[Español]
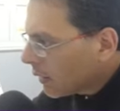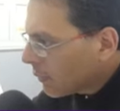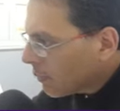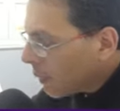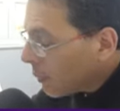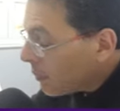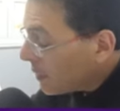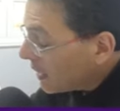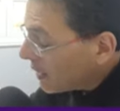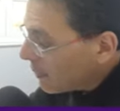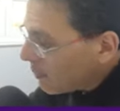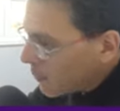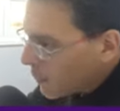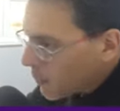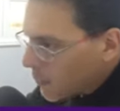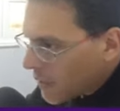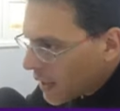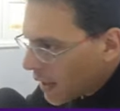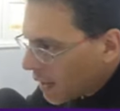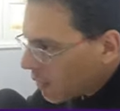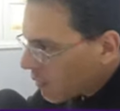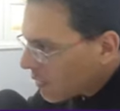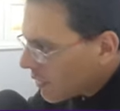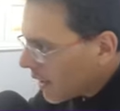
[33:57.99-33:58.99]
permite
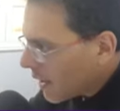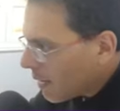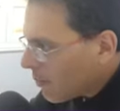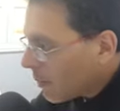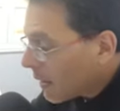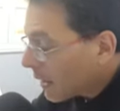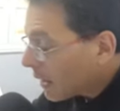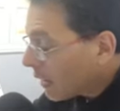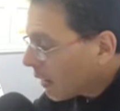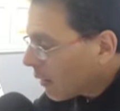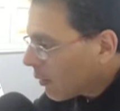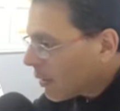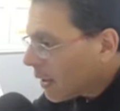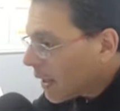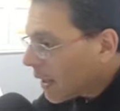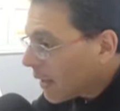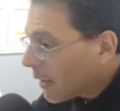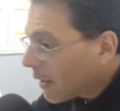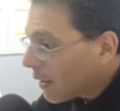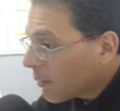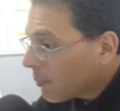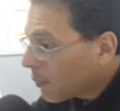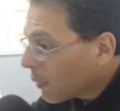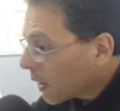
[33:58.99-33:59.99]
muchas cosas
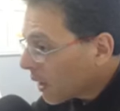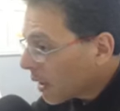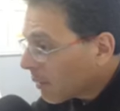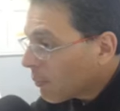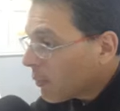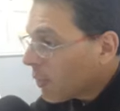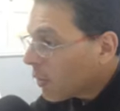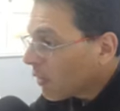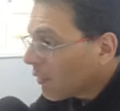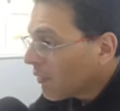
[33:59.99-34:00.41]
espectaculares, por ejemplo,